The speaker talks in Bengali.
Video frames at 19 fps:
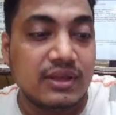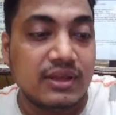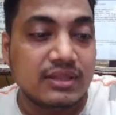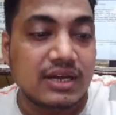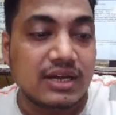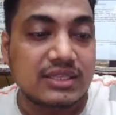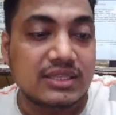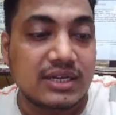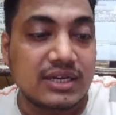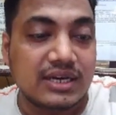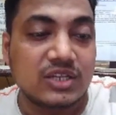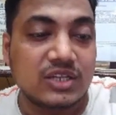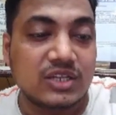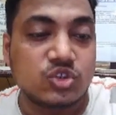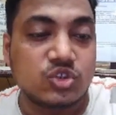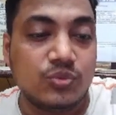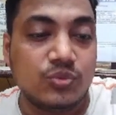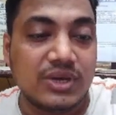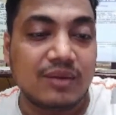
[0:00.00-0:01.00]
তা আধার কার্ডের
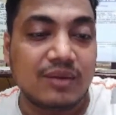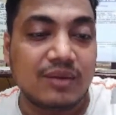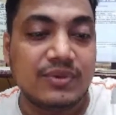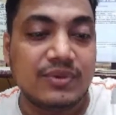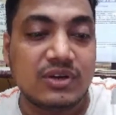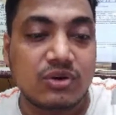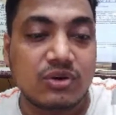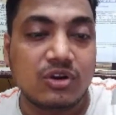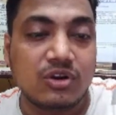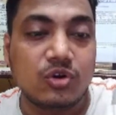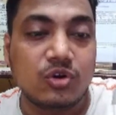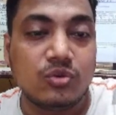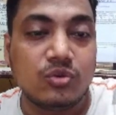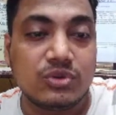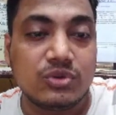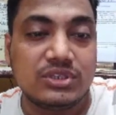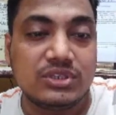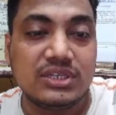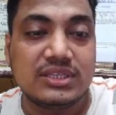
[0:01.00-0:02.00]
ছবি আপডেট করার
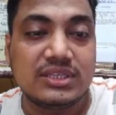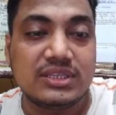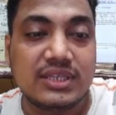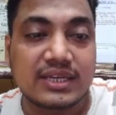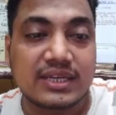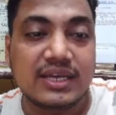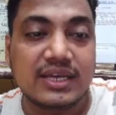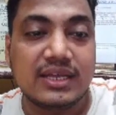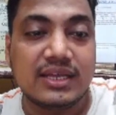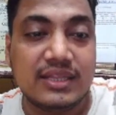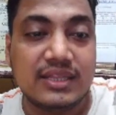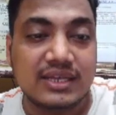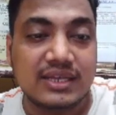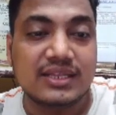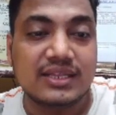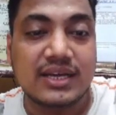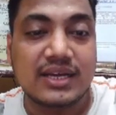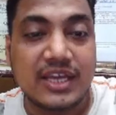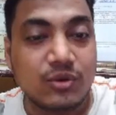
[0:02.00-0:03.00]
অনুমতি থেকে দিয়ে
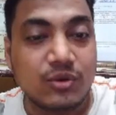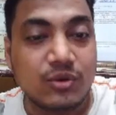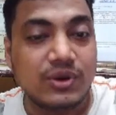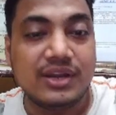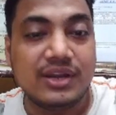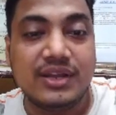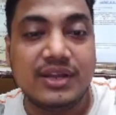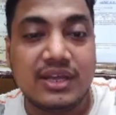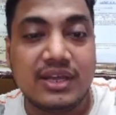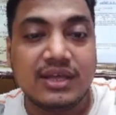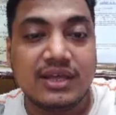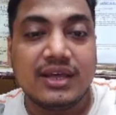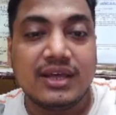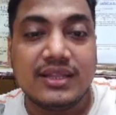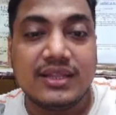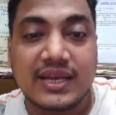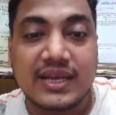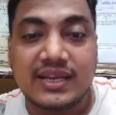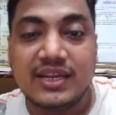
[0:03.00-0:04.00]
থাকে ইউআইডি
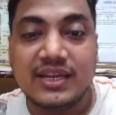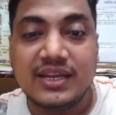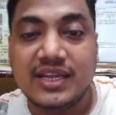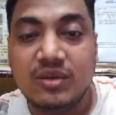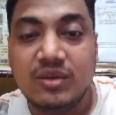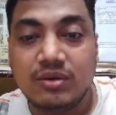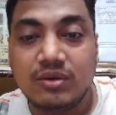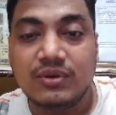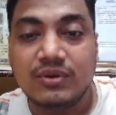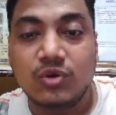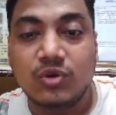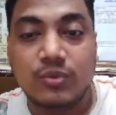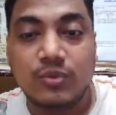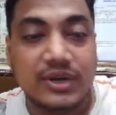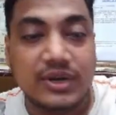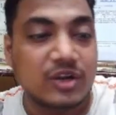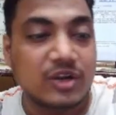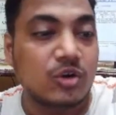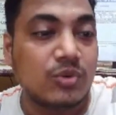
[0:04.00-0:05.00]
দেখে নিন কীভাবে করবেন
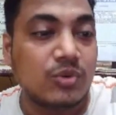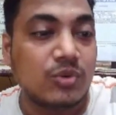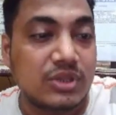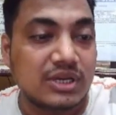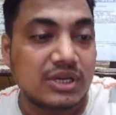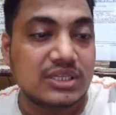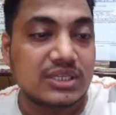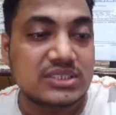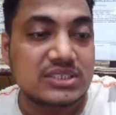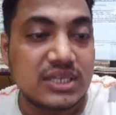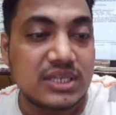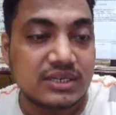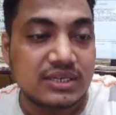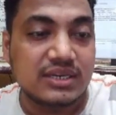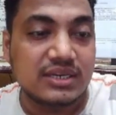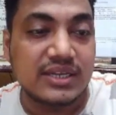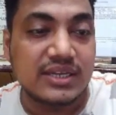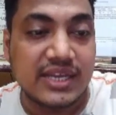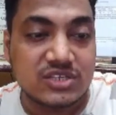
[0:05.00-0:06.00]
নিকটবর্তী আধার
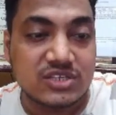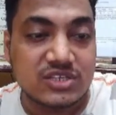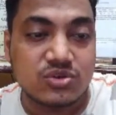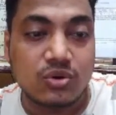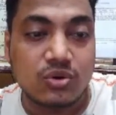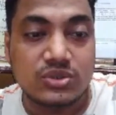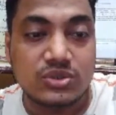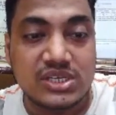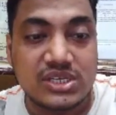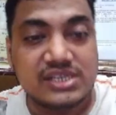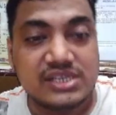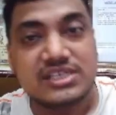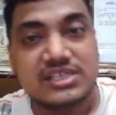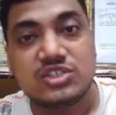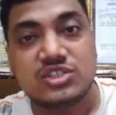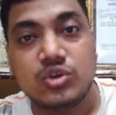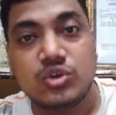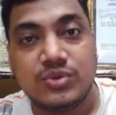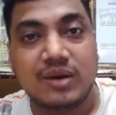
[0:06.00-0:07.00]
সেন্টারে গিয়ে সহজে নিজের
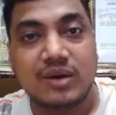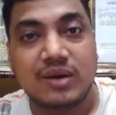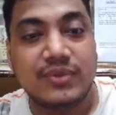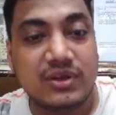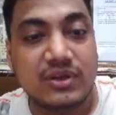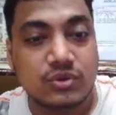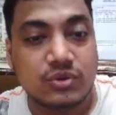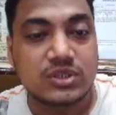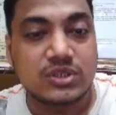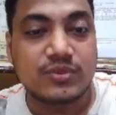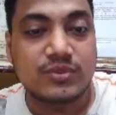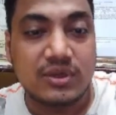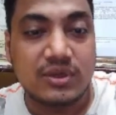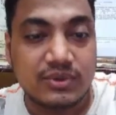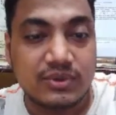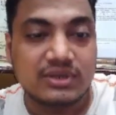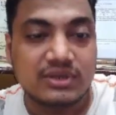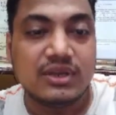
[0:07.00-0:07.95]
ছবি আপডেট করতে পারবেন